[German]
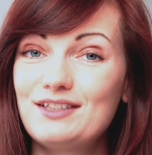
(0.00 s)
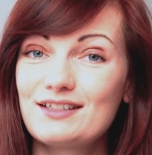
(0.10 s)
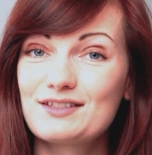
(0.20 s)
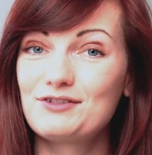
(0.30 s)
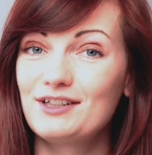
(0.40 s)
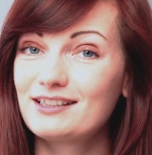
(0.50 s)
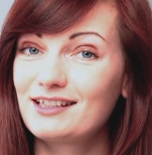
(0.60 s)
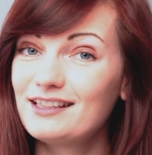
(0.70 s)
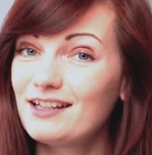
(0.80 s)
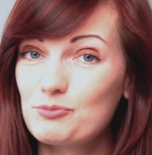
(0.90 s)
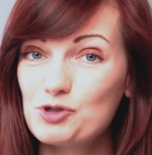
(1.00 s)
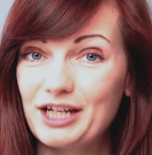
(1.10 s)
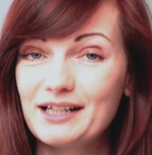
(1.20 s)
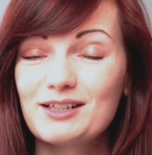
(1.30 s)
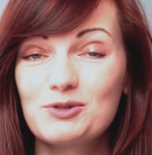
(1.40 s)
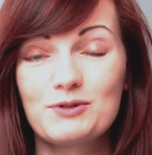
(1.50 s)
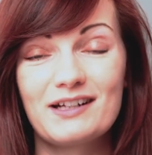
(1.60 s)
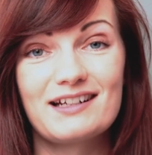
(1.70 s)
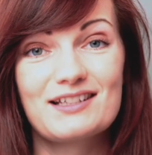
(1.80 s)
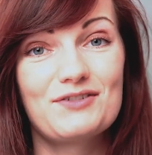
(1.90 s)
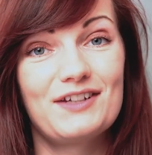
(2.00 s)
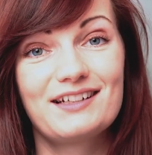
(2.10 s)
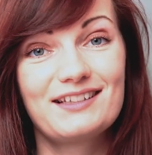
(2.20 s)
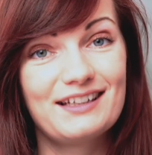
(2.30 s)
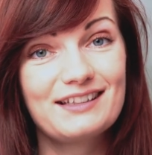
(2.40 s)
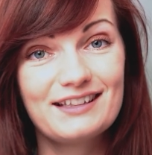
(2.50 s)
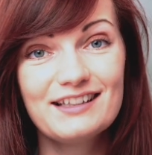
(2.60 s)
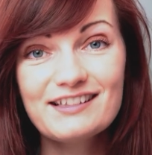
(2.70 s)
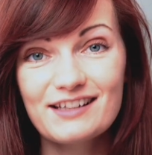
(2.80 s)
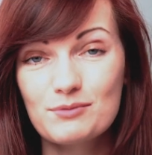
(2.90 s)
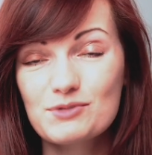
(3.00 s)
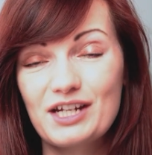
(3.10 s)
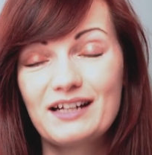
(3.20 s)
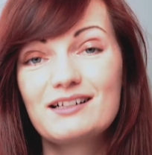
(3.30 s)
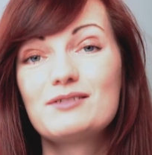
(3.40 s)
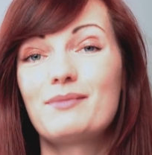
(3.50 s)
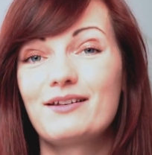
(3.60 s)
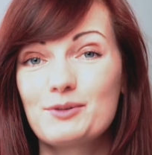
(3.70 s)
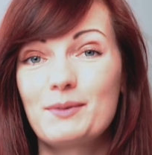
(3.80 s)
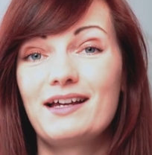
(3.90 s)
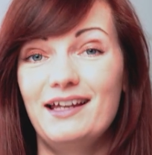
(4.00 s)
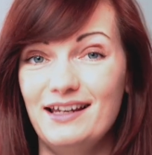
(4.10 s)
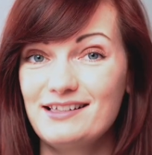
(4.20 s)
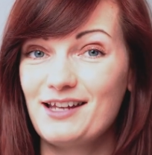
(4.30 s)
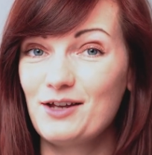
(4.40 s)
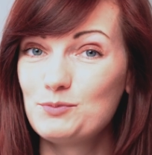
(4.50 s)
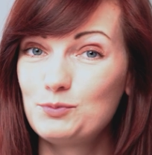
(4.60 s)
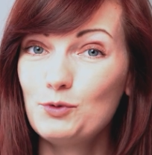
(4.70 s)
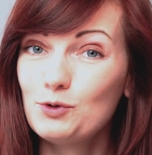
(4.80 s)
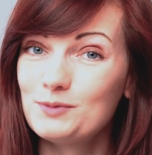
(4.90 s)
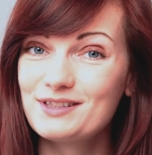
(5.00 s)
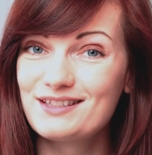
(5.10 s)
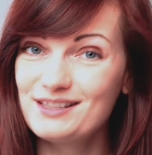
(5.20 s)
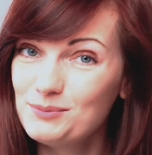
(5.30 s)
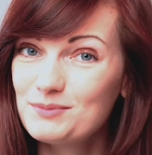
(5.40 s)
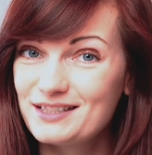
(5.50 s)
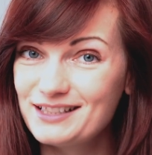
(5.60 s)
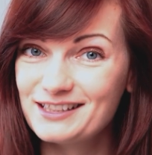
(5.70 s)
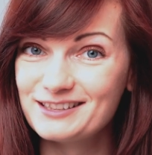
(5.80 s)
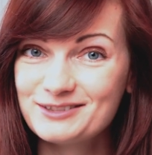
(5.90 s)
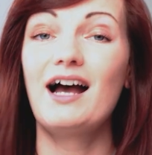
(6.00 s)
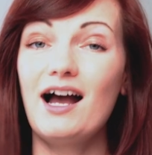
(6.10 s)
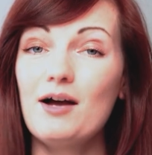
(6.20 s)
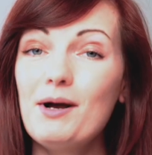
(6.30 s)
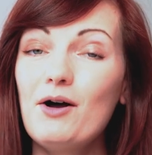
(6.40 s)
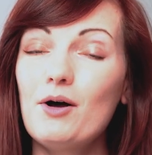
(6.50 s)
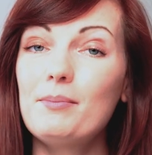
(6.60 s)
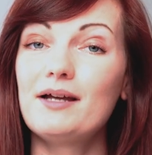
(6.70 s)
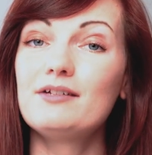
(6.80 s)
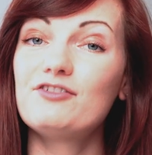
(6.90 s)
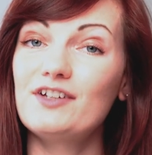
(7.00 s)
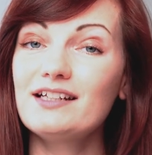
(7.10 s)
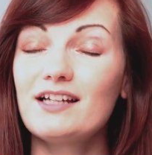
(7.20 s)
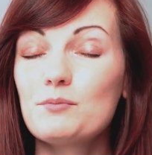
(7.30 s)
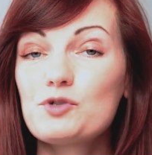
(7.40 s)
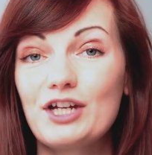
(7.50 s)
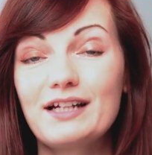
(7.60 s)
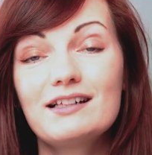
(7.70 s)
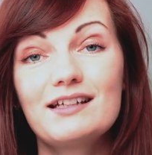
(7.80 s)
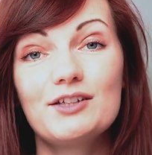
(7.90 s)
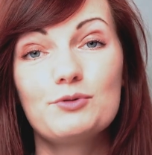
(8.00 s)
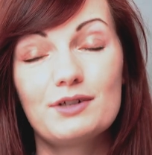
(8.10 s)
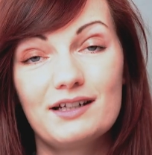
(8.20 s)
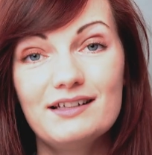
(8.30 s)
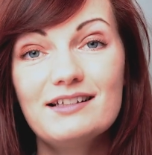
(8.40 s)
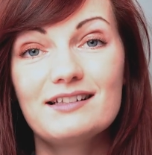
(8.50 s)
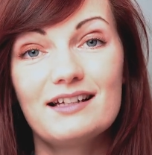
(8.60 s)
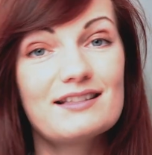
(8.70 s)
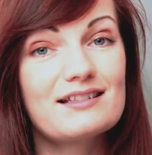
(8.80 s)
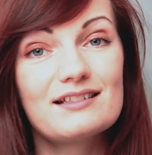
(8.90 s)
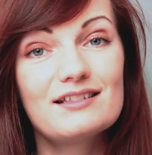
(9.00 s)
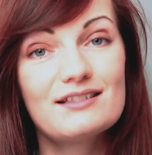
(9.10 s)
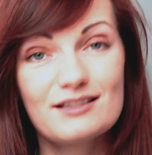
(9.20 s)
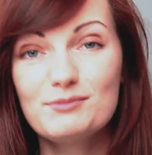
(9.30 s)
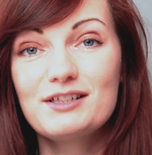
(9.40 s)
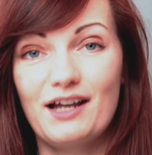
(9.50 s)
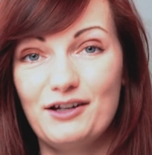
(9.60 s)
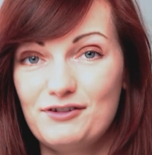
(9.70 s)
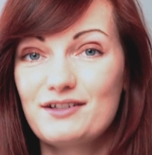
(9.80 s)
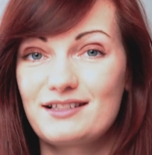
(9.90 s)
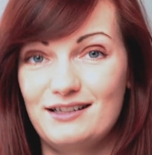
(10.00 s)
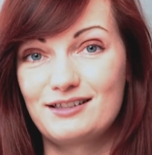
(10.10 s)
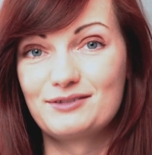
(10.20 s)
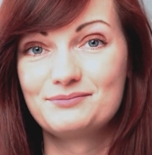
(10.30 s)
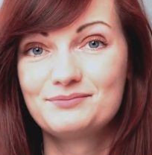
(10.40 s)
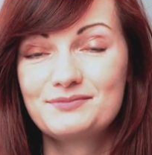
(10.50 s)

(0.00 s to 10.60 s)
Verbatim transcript: wie das Pferd geht am Schenkel oder das Pferd geht nicht am Schenkel manchmal echt ein Buch mit sieben Siegeln. Aber ob ein Pferd am Schenkel geht oder nicht, lässt sich ziemlich einfach sagen.